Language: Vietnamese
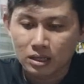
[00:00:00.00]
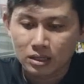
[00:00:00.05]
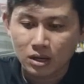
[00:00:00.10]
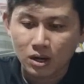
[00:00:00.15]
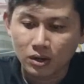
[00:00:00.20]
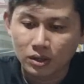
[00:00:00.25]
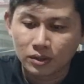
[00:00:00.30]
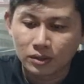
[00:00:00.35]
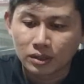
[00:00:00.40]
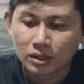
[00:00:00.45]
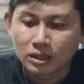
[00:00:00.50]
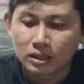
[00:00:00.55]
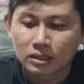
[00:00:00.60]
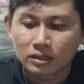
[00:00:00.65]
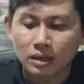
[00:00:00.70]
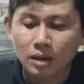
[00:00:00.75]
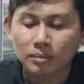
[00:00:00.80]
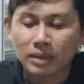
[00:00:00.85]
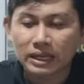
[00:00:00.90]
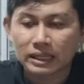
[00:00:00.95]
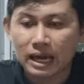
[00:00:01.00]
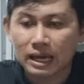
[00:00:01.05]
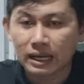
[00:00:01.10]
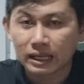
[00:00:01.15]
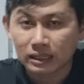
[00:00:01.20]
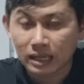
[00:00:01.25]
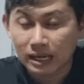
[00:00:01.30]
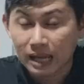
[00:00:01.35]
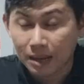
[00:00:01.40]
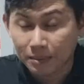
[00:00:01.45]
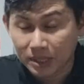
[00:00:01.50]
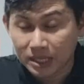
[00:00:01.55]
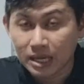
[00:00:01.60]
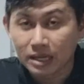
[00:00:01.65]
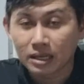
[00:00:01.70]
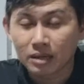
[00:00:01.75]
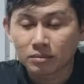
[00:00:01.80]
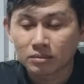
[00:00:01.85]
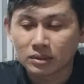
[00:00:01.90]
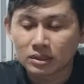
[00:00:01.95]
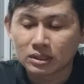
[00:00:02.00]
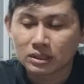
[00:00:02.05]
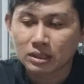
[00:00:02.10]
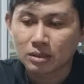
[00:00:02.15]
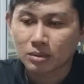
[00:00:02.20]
Rồi, trong đây Thái làm cái gì trong